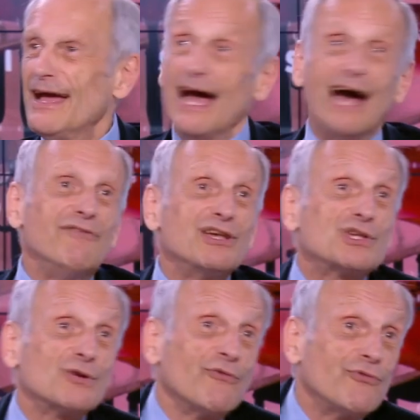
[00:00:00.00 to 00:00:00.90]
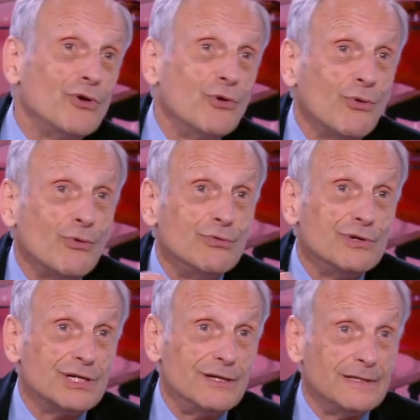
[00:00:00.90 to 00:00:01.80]
avec son violon
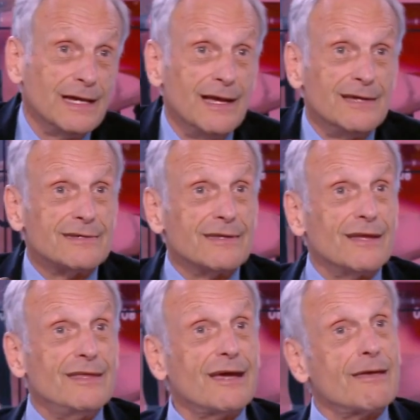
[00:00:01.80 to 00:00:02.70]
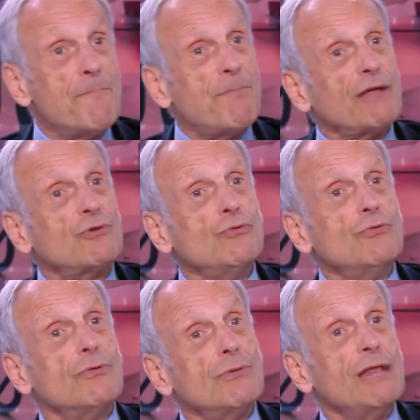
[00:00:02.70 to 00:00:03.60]
rouge. C'est-à-dire que
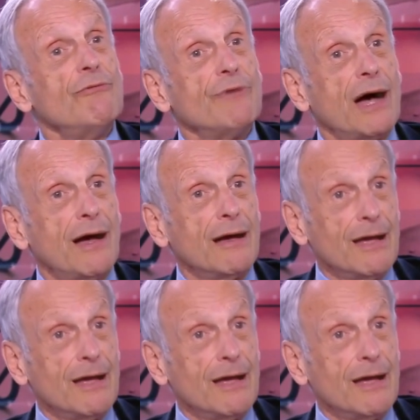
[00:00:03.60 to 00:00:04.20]
partout où il va,